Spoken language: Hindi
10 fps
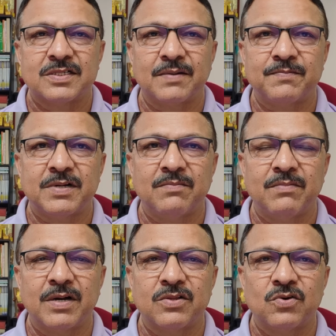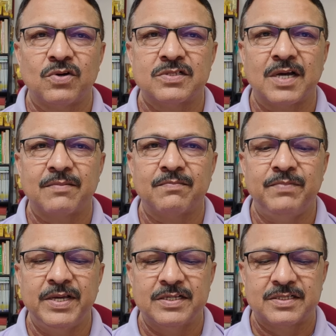सितंबर
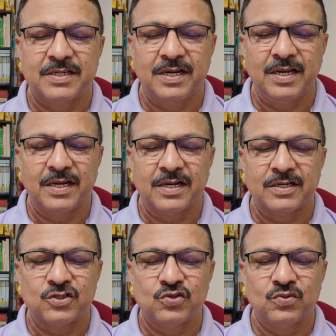2020 से लेकर